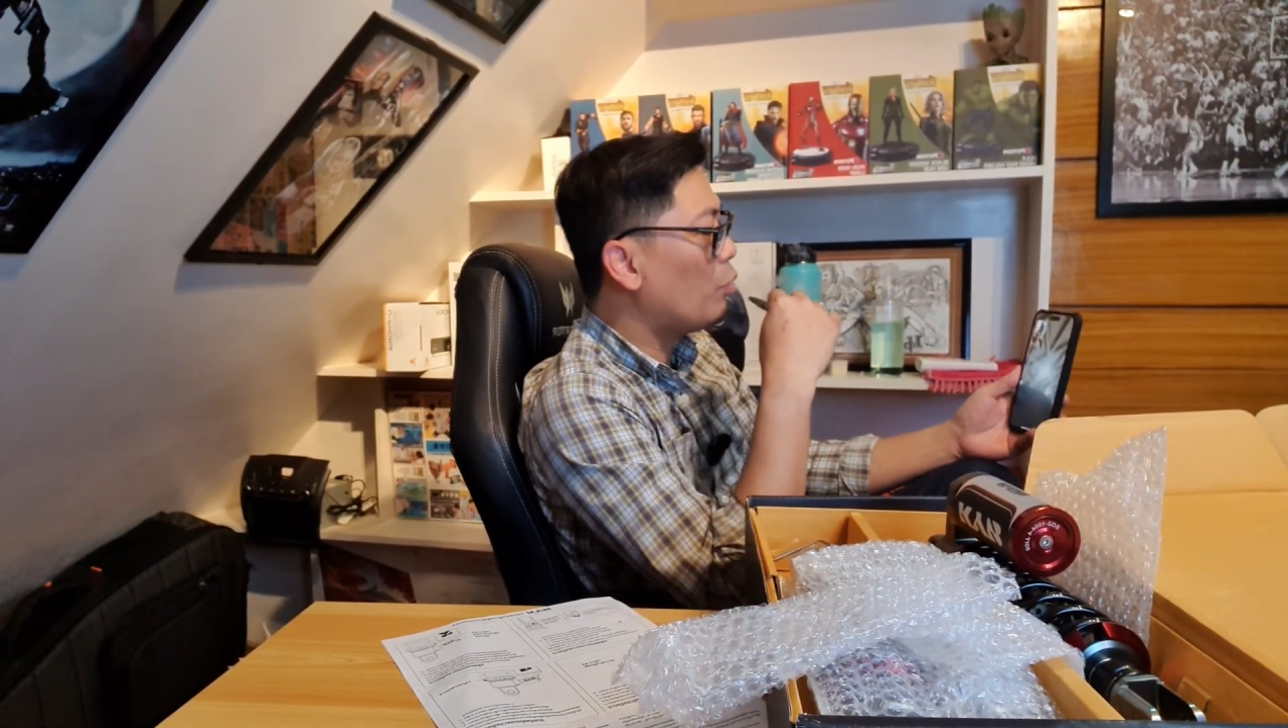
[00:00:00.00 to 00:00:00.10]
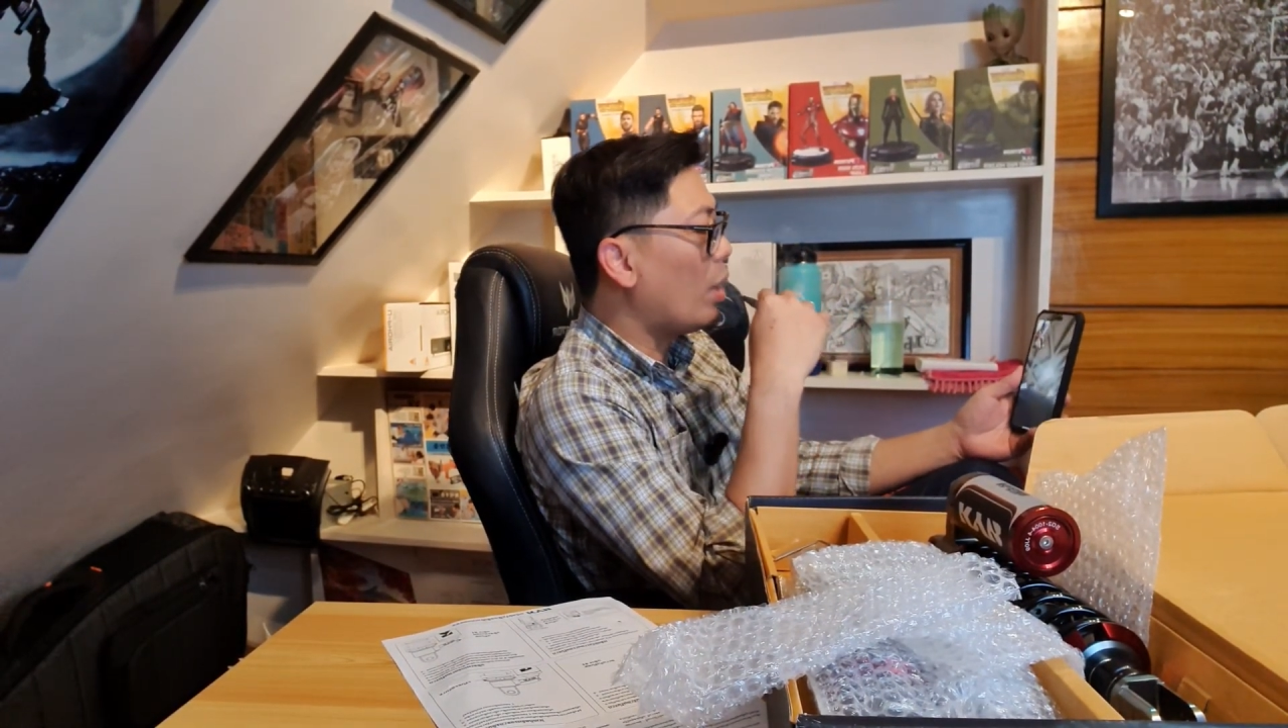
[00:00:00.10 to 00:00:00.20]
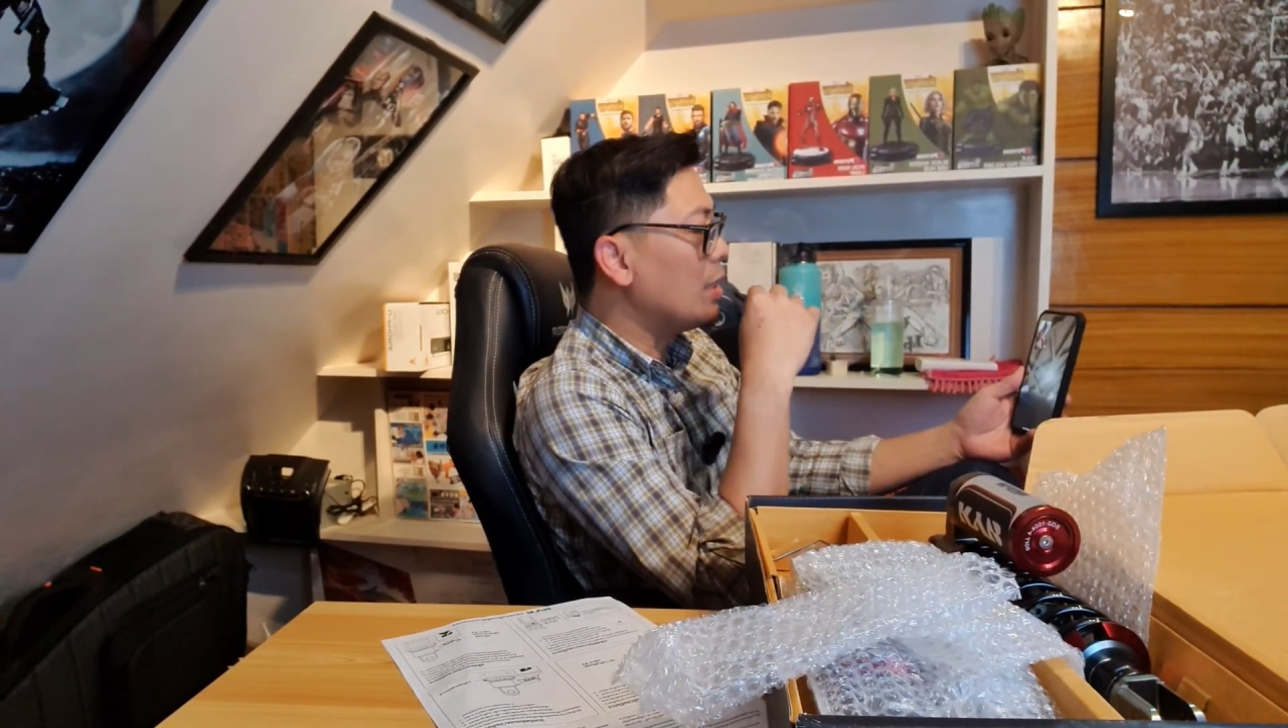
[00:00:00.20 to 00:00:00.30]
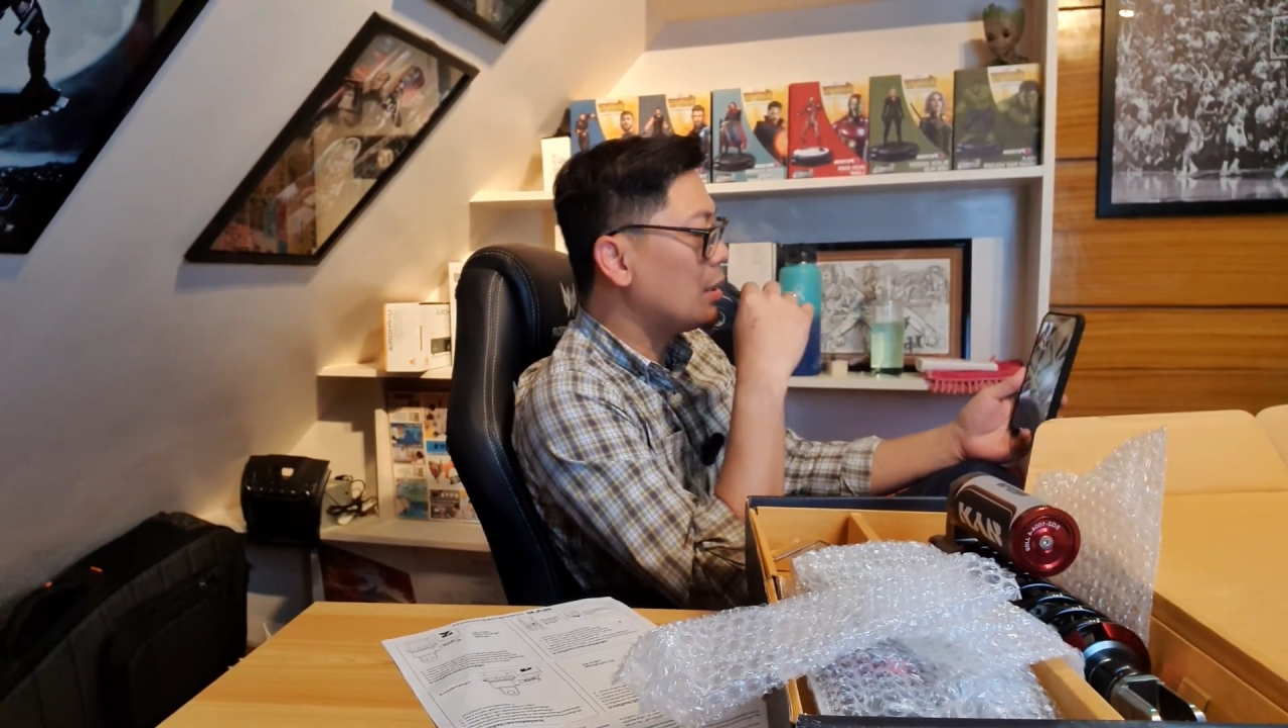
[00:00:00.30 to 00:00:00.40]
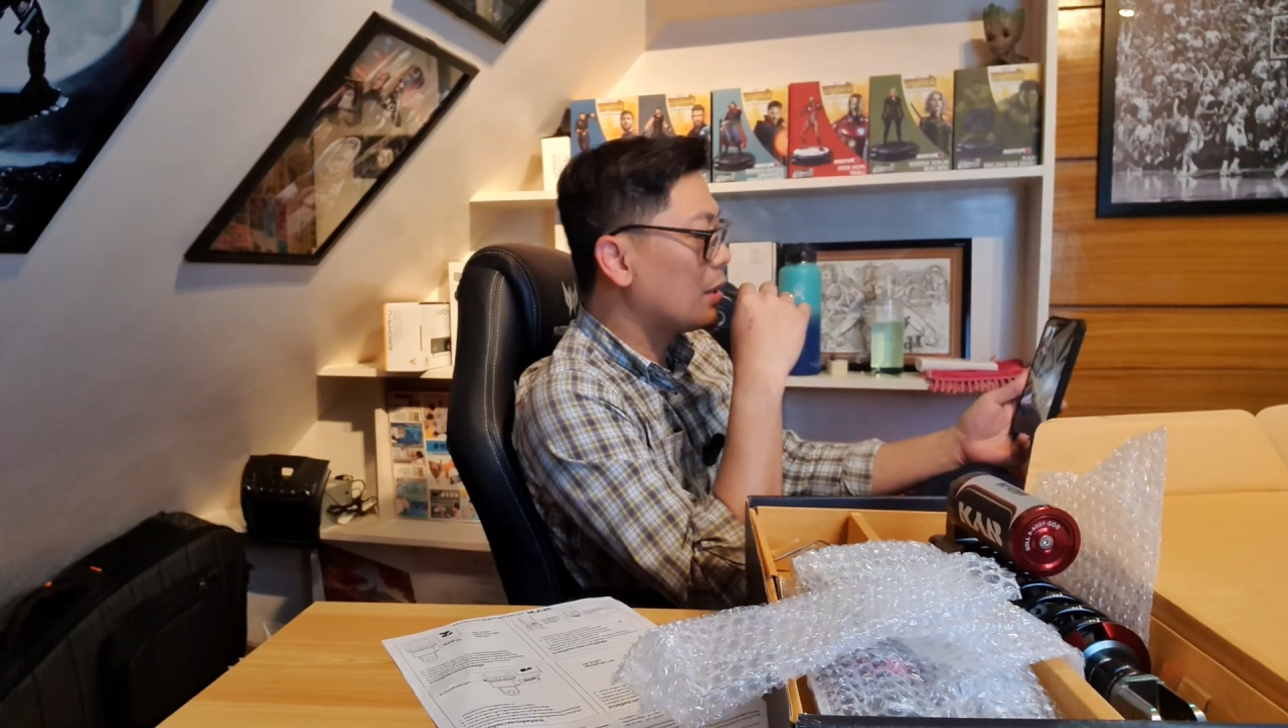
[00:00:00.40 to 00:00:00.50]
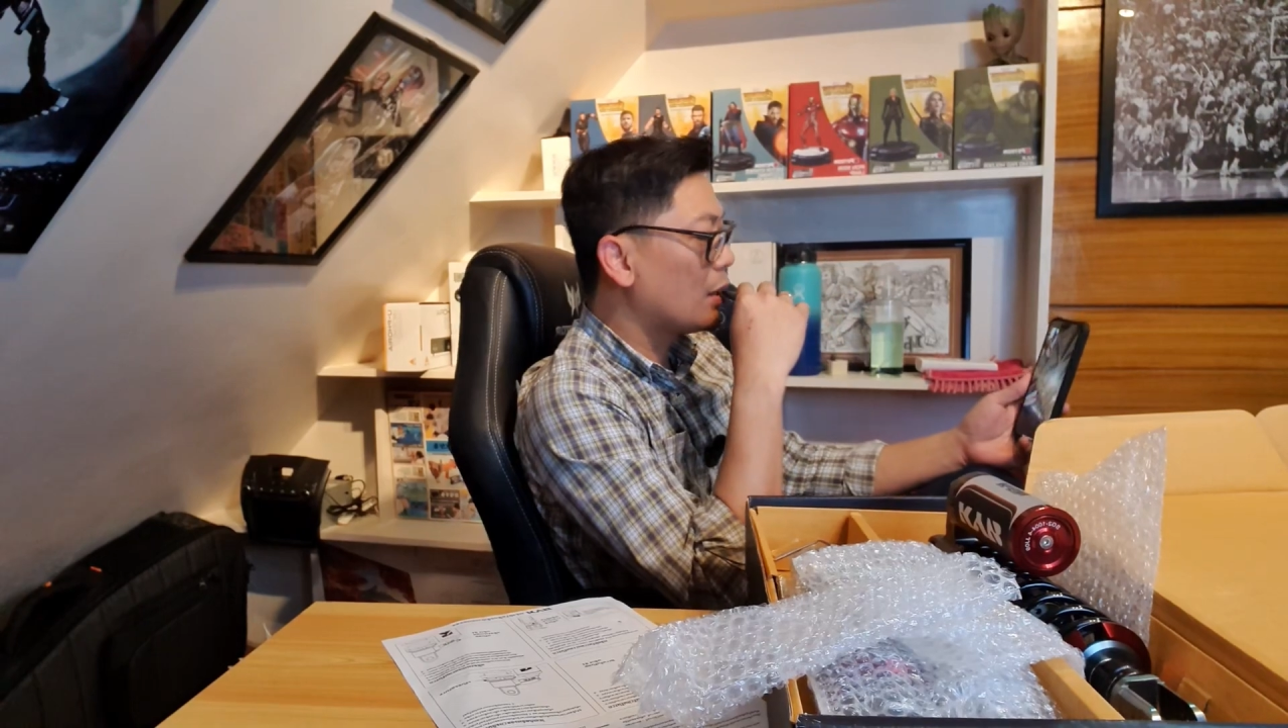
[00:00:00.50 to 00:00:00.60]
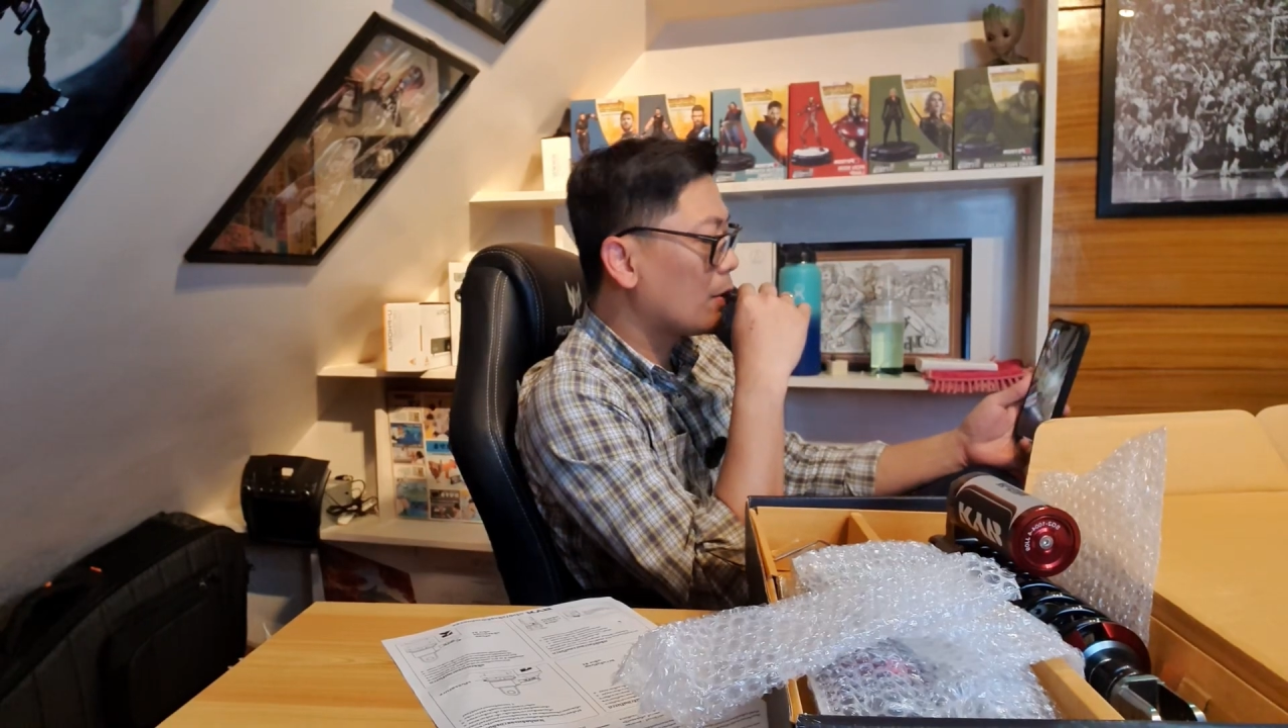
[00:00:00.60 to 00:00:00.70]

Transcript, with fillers: bukas?